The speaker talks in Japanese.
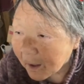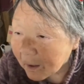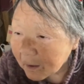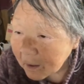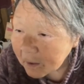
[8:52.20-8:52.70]

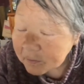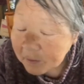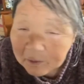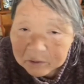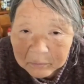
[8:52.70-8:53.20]
は
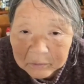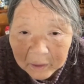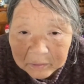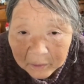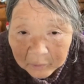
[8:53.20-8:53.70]
大丈
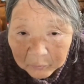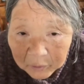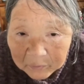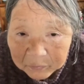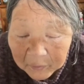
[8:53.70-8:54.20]
夫なんだろ
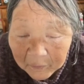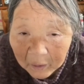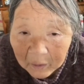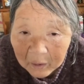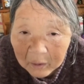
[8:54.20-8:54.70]
うねって言った
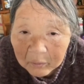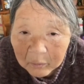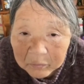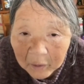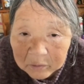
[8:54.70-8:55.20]
ら、
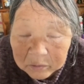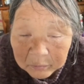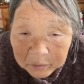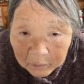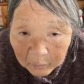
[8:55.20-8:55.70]
大
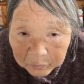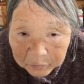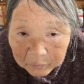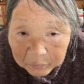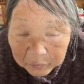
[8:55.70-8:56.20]
丈夫だ
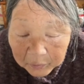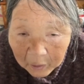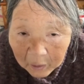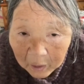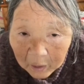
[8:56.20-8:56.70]
よって言っ
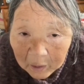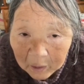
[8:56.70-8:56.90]
て。